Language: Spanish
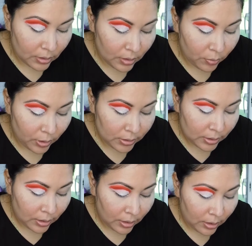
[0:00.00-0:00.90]
y voy a
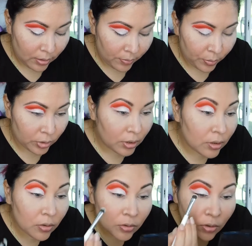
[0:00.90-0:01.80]
estar ah,
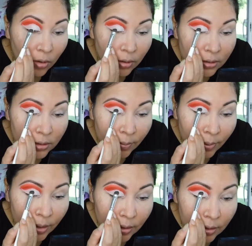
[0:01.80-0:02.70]
poniendo todo
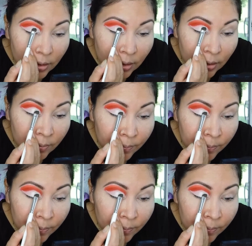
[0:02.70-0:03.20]
encima de